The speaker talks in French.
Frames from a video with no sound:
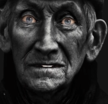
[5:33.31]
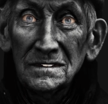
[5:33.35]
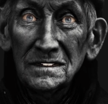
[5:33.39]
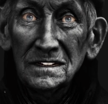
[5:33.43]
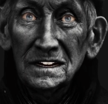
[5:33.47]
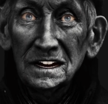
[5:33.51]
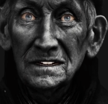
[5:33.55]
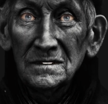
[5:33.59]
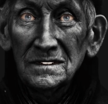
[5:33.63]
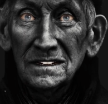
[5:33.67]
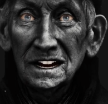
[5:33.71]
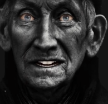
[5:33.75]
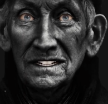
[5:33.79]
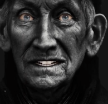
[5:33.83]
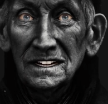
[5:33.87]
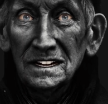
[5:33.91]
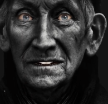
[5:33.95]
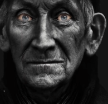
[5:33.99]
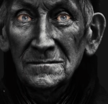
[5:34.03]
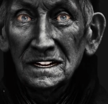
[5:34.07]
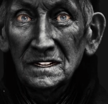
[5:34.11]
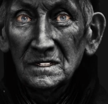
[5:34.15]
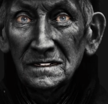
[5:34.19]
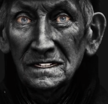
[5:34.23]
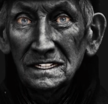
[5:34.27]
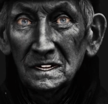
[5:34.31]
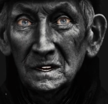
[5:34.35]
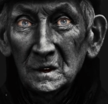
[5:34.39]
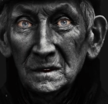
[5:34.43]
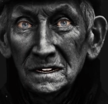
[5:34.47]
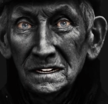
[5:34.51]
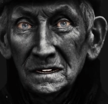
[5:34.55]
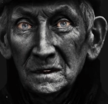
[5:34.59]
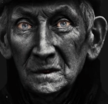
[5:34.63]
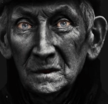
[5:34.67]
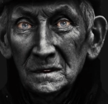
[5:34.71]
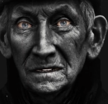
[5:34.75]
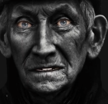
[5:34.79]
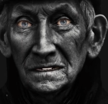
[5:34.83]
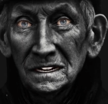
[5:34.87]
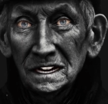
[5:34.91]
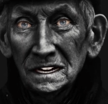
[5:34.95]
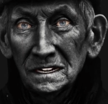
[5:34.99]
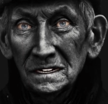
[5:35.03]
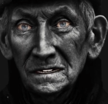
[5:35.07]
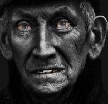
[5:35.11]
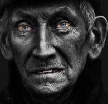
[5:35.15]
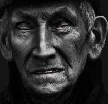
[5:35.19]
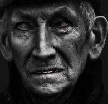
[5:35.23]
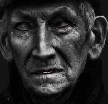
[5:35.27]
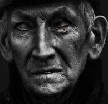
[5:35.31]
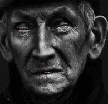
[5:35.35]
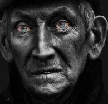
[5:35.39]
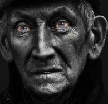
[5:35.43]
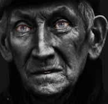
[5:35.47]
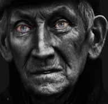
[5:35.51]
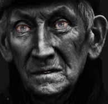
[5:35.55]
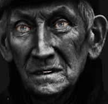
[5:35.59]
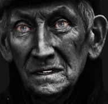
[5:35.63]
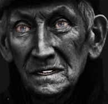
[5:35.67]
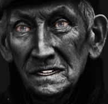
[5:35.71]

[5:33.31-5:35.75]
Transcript: vous qui savez déceler le vrai du faux,